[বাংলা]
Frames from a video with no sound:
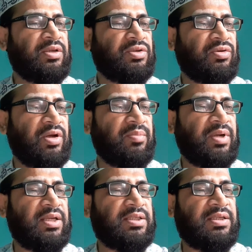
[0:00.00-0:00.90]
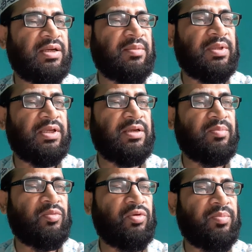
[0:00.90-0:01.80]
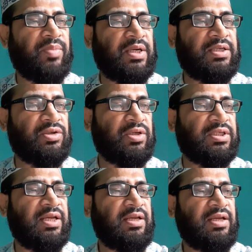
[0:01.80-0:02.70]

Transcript: চলো আমরা আজ আমাদের মূল পাঠে চলে যাই